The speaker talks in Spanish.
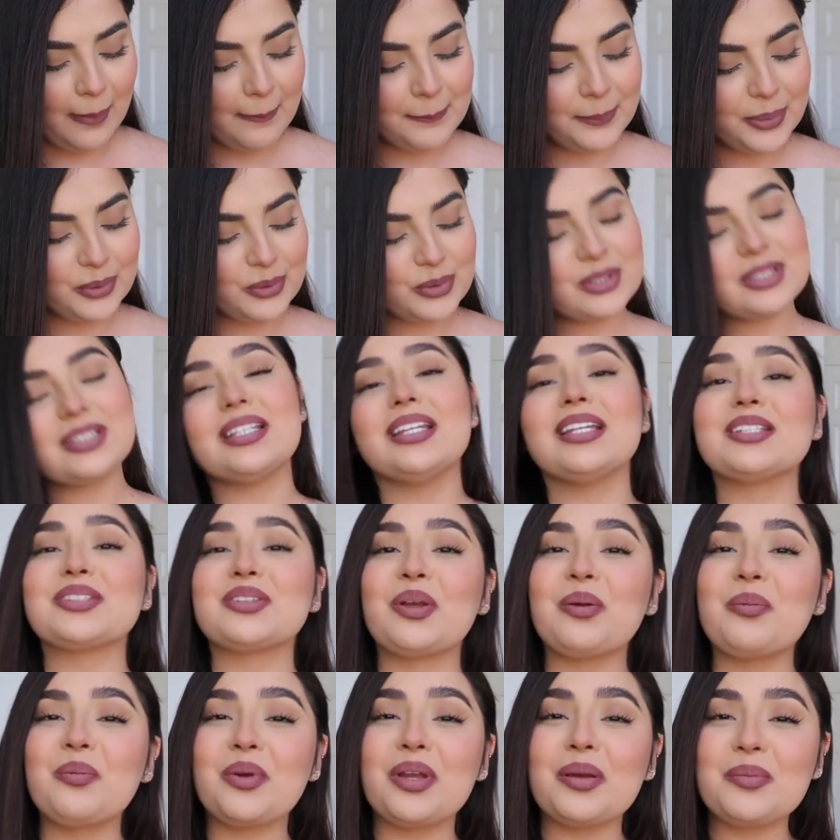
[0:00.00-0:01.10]
pero sí
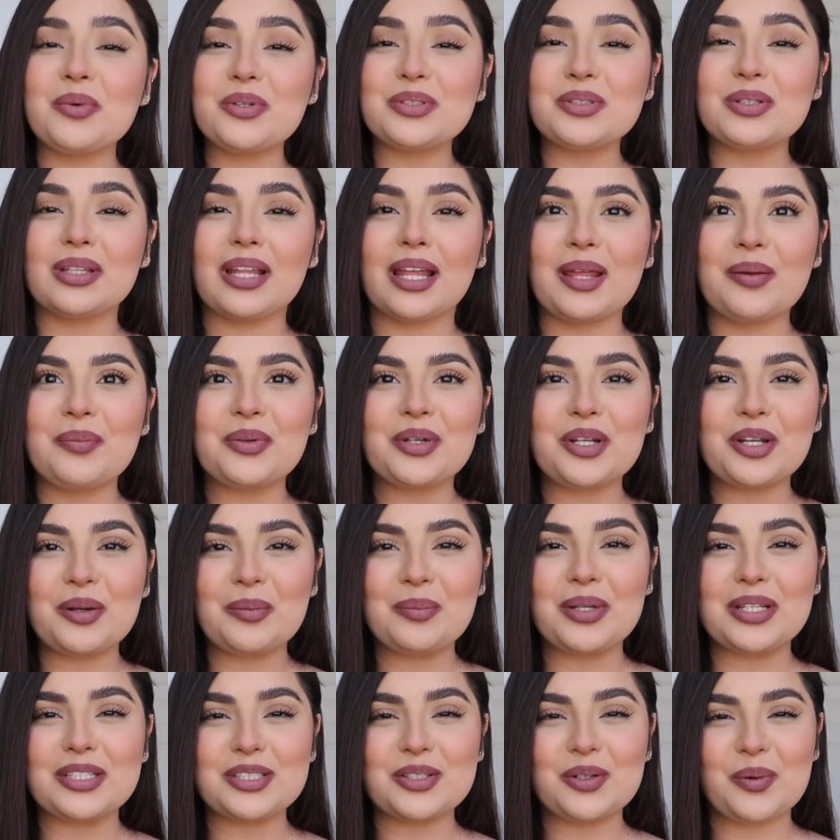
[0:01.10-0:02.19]
estoy muy emocionada porque
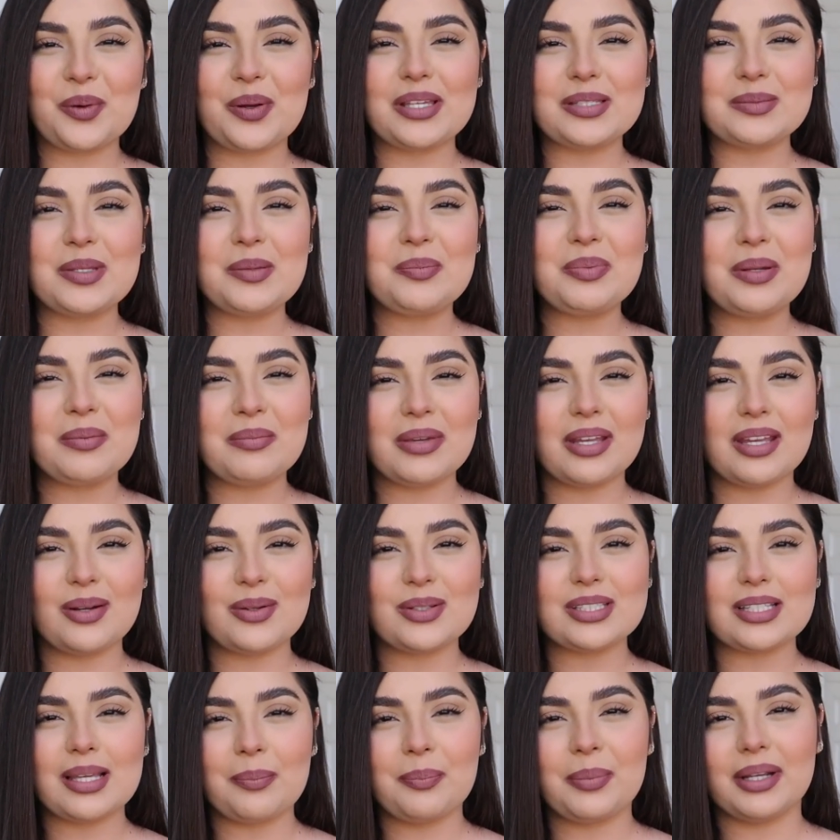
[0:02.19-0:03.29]
como les digo, es mi primer,
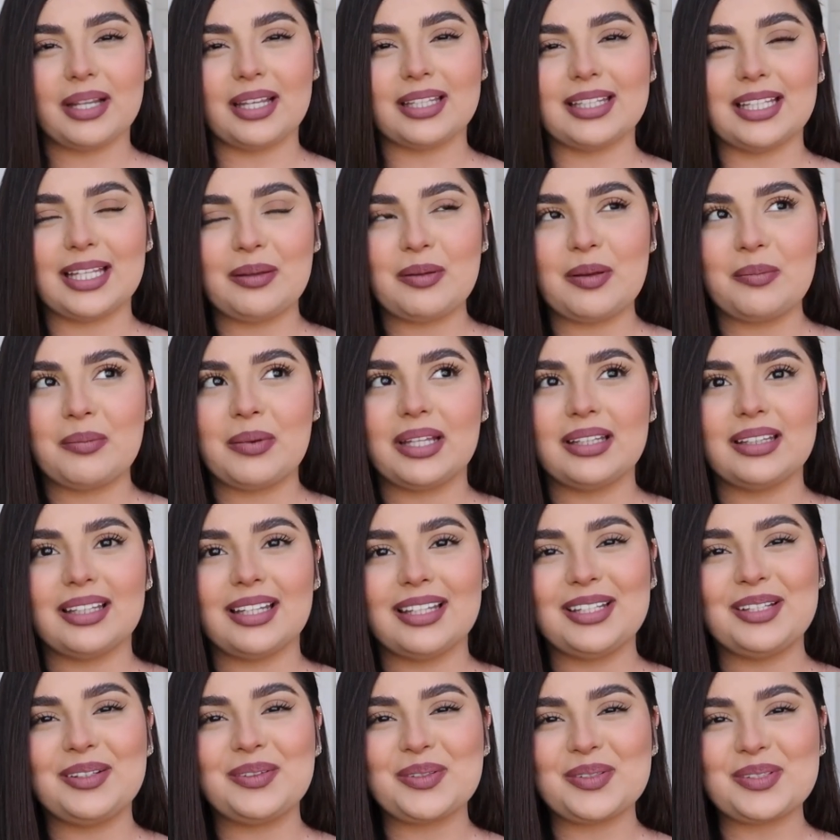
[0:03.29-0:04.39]
o sea, paquete que me
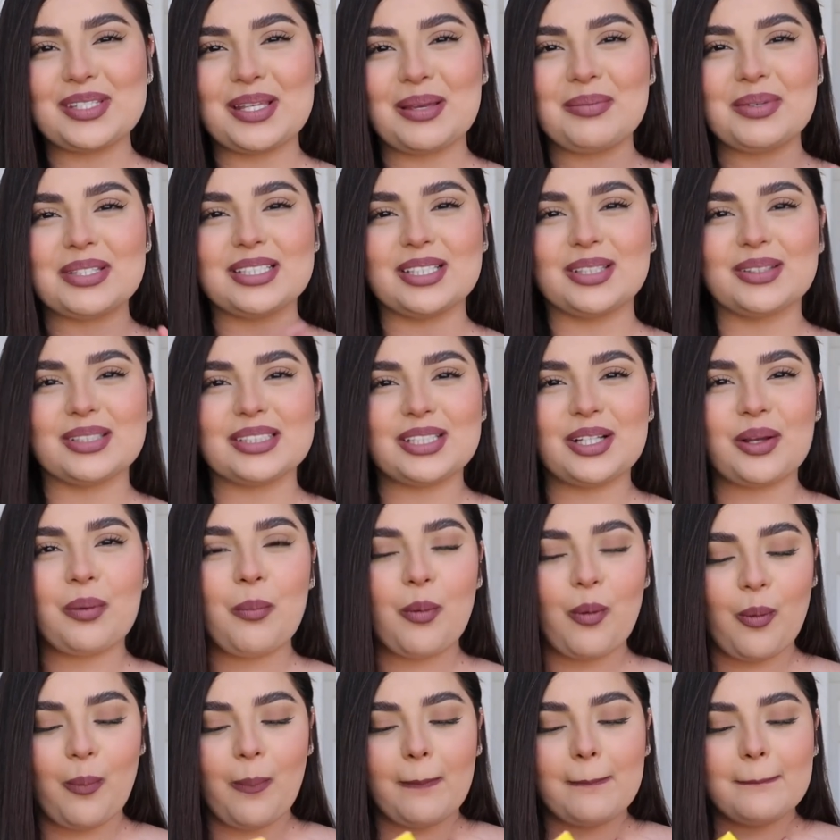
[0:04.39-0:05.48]
mandan y no sé, me siento así
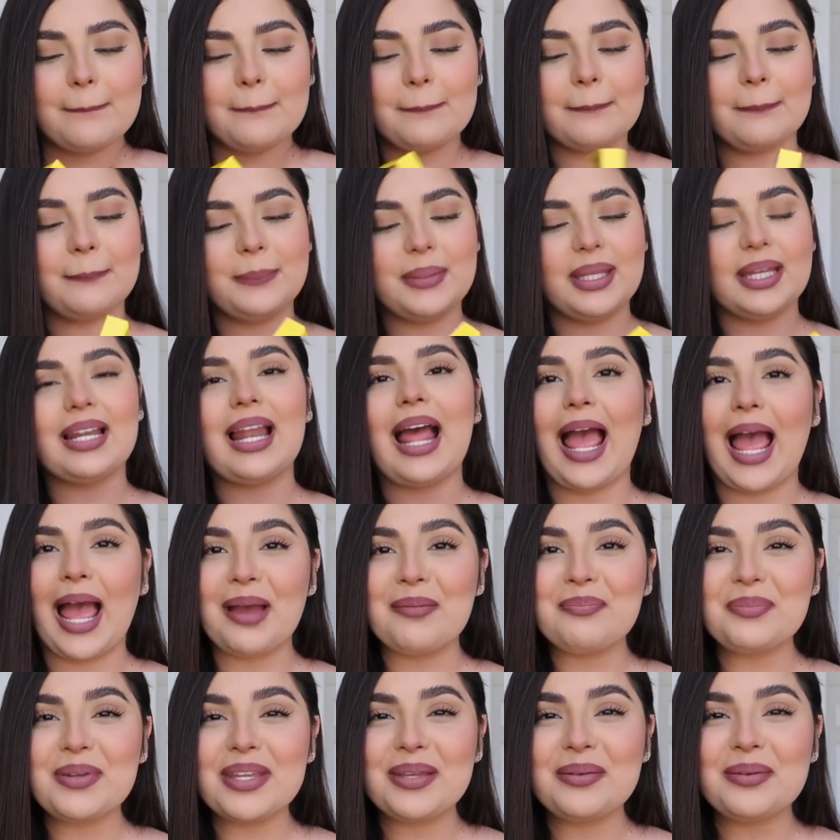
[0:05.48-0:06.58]
como bien
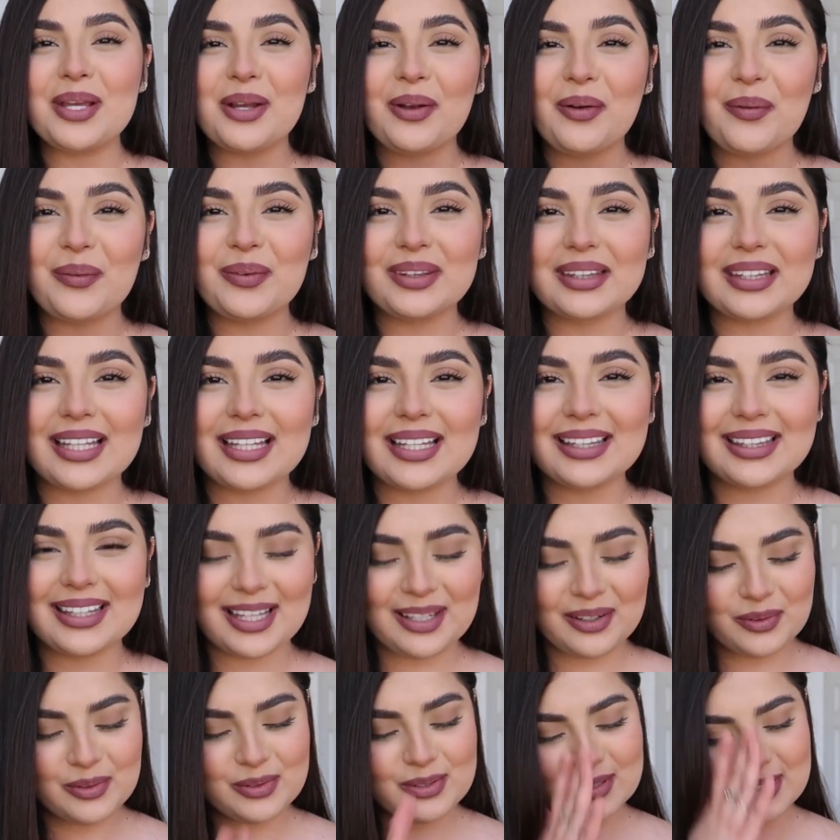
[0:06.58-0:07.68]
happy, bien contenta,
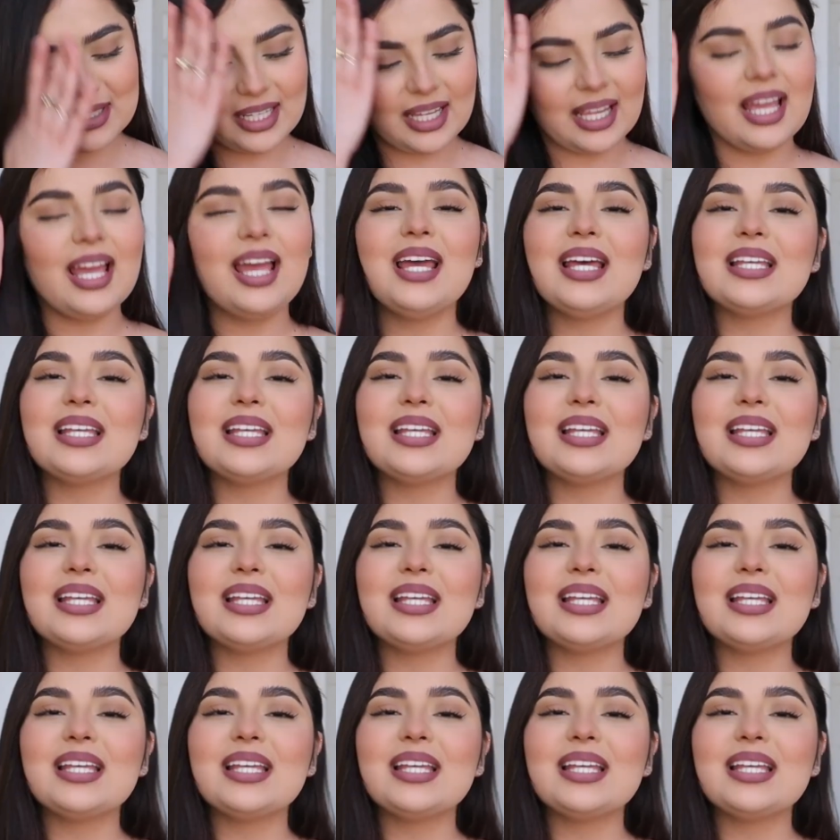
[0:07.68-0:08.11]
no sé.